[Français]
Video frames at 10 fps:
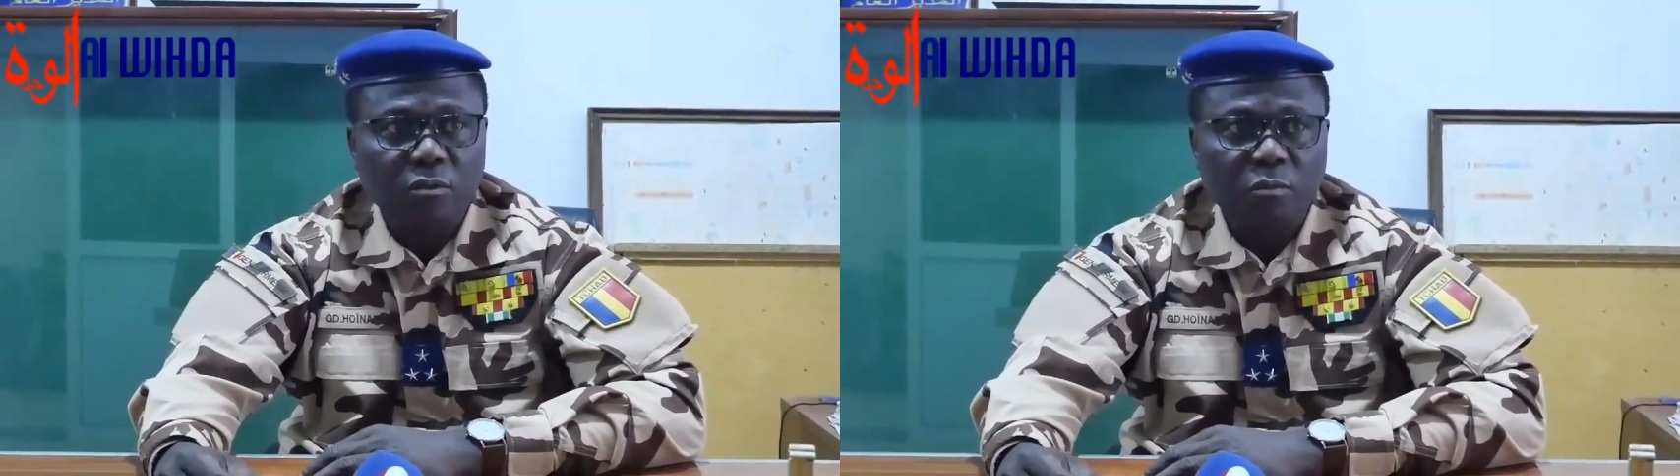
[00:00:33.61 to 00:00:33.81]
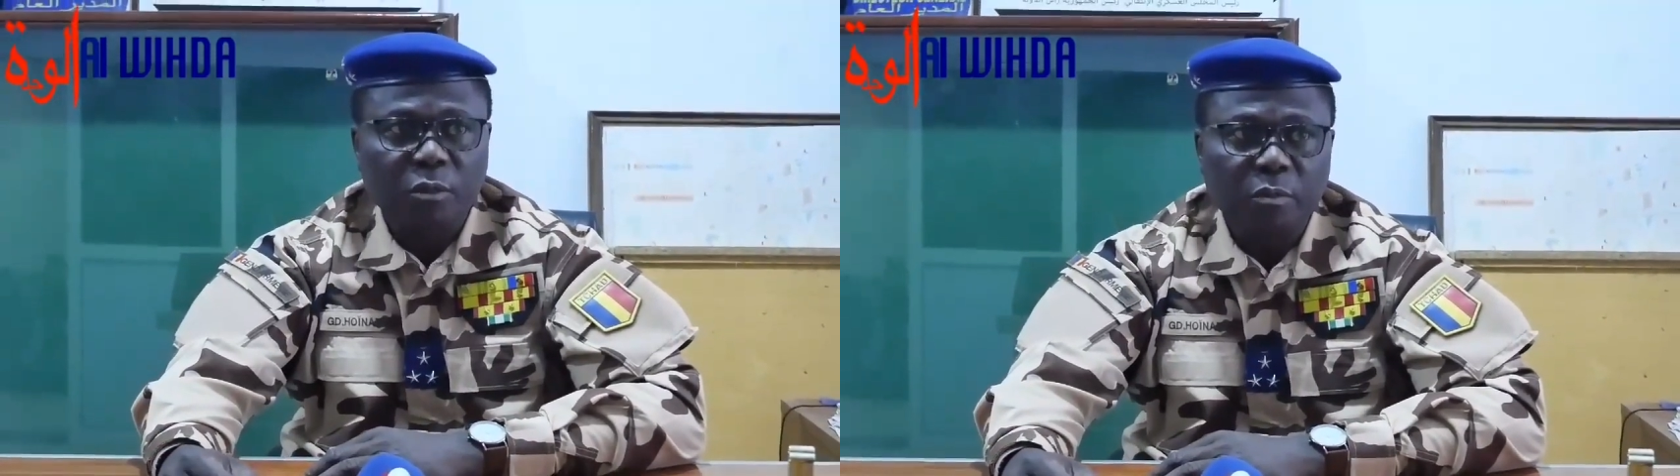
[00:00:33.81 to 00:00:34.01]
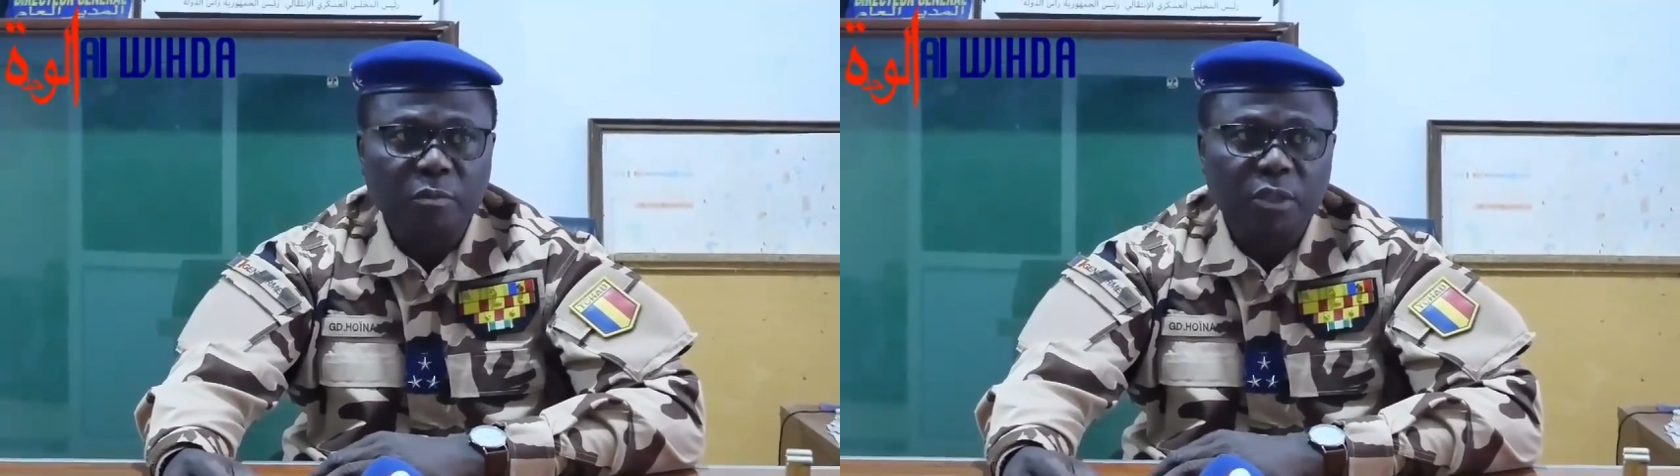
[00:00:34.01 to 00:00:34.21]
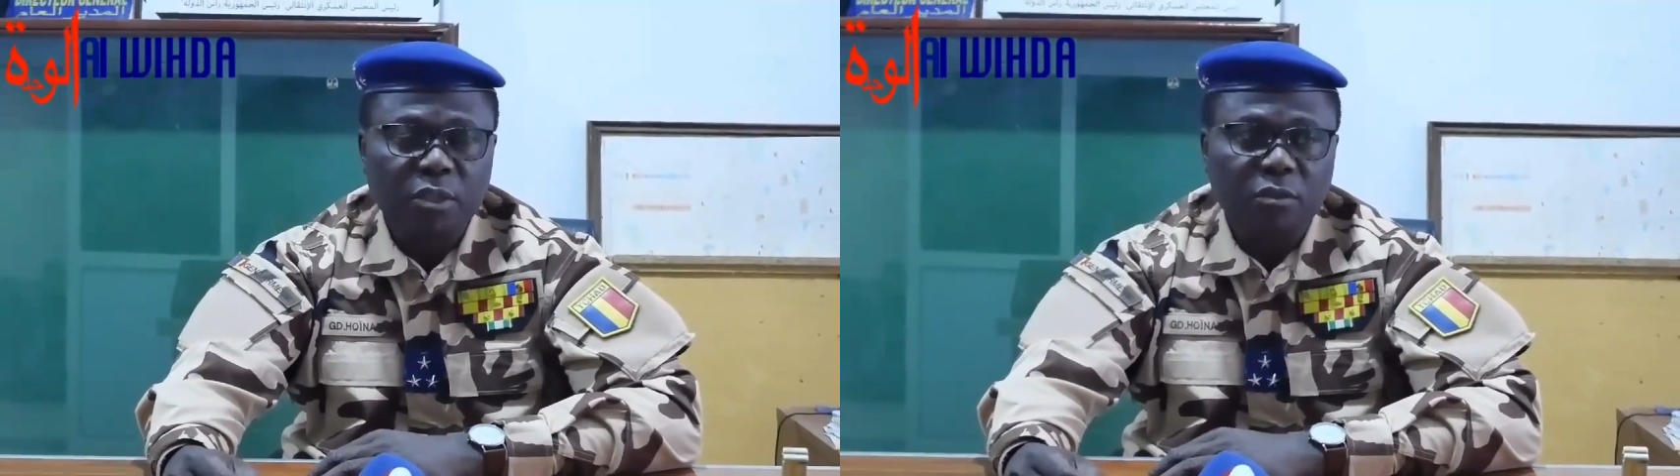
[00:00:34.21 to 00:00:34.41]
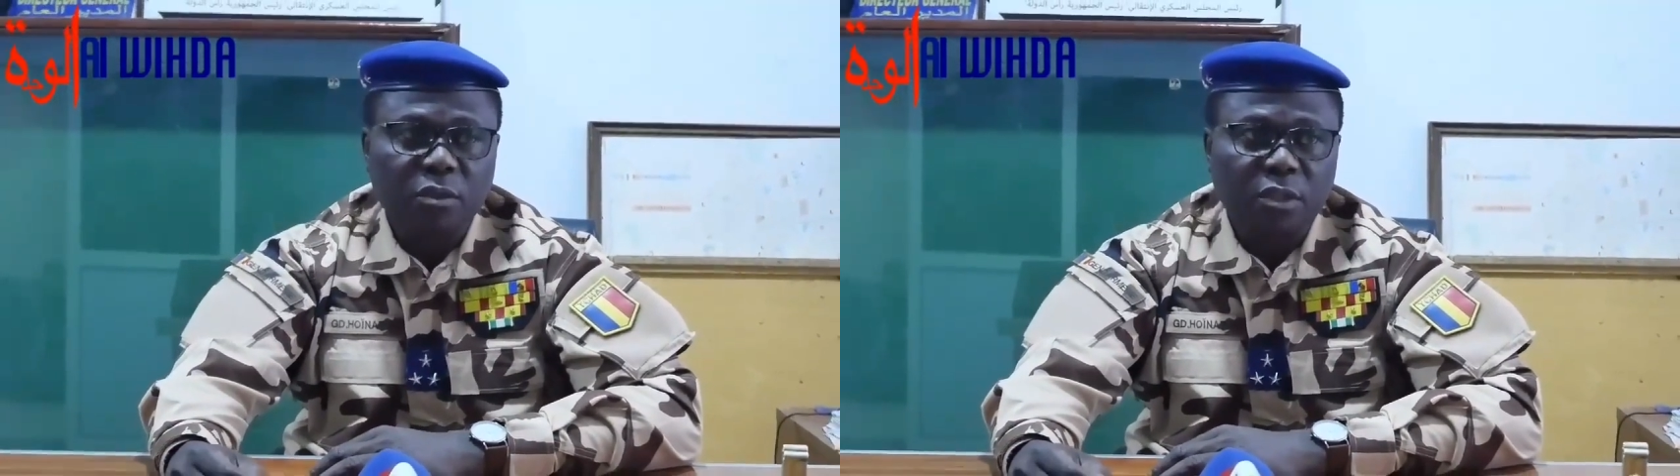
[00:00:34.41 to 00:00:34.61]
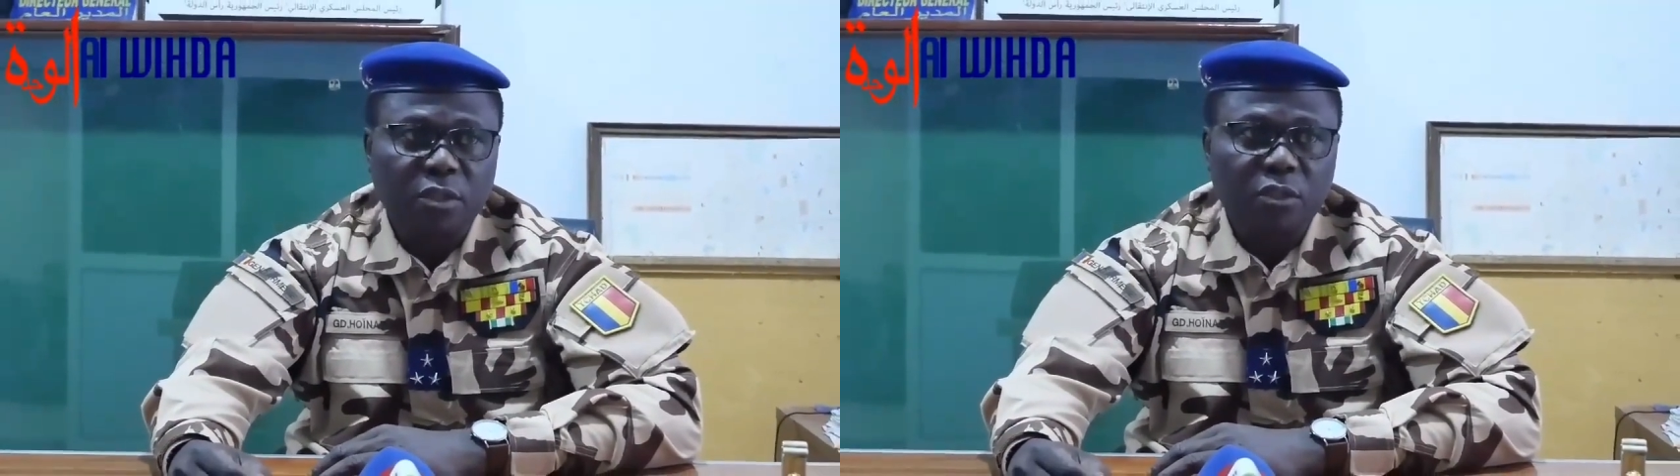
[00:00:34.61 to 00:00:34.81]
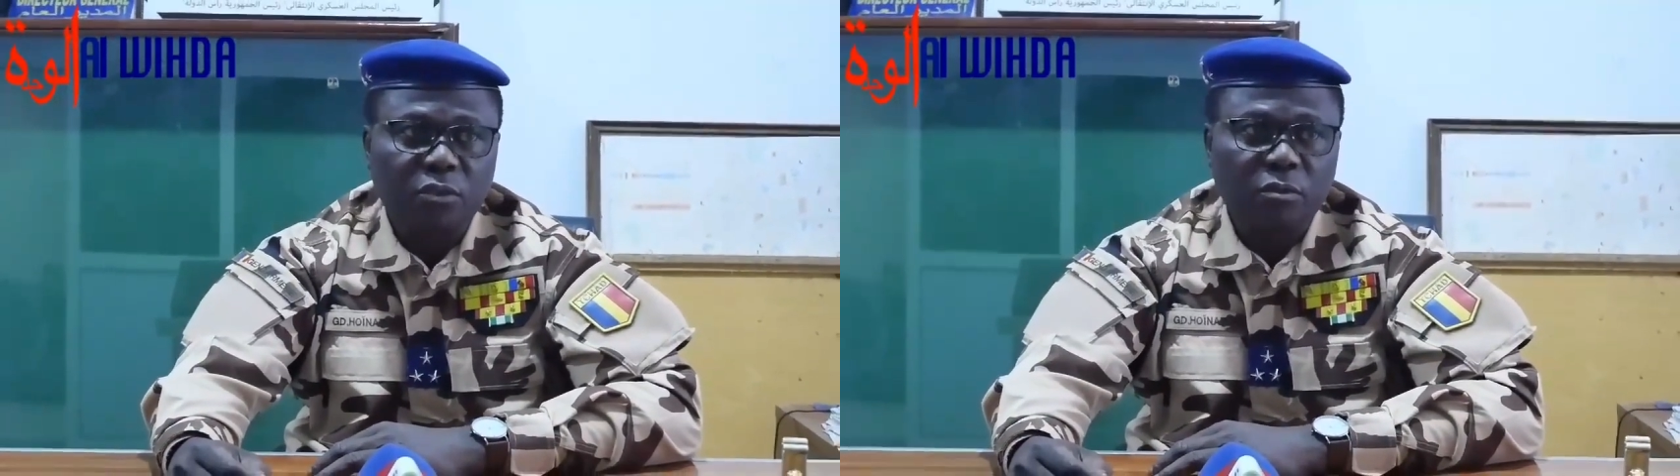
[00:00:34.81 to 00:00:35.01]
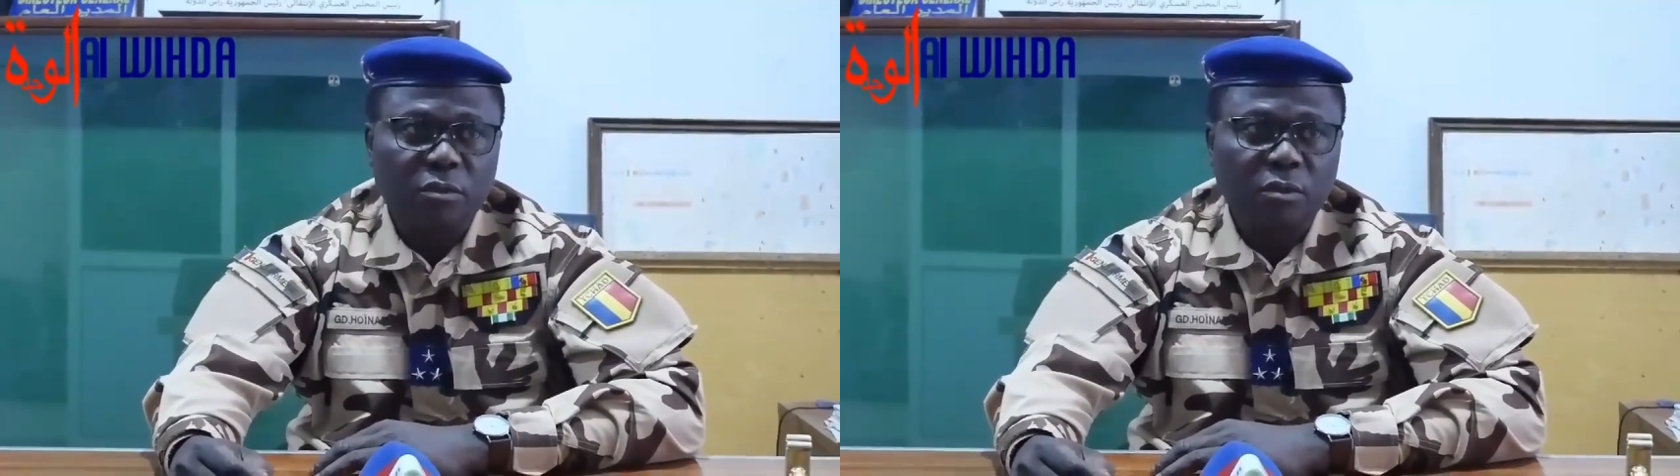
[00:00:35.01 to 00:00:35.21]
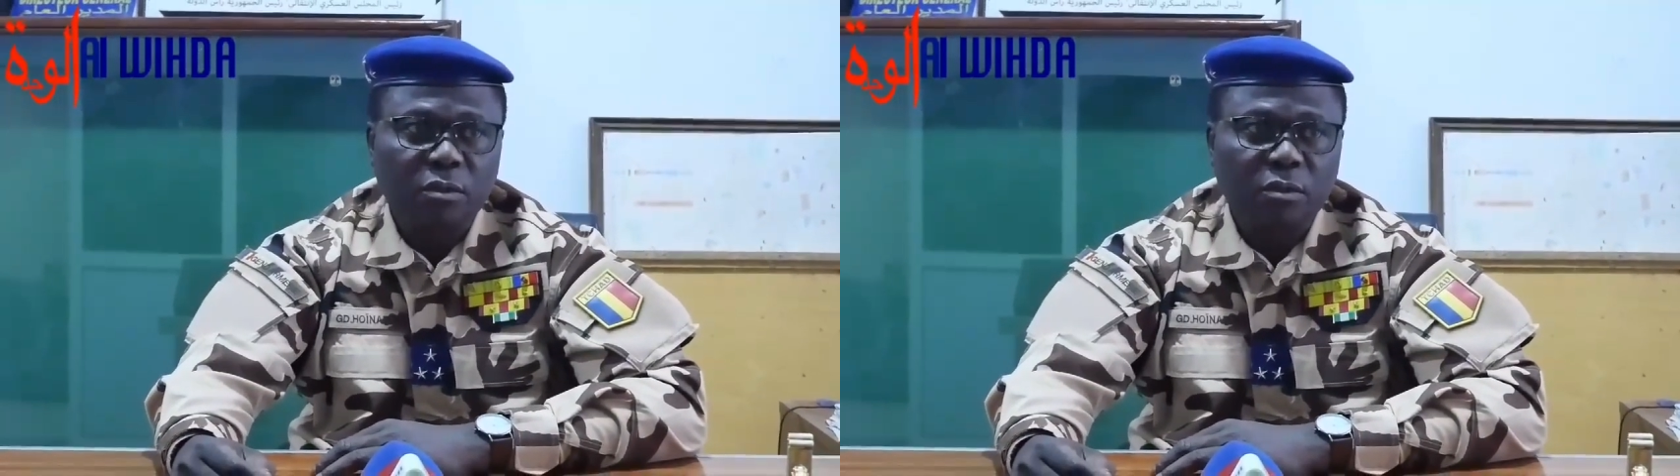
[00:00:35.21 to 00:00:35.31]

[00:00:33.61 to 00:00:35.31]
au Premier ministre de Transition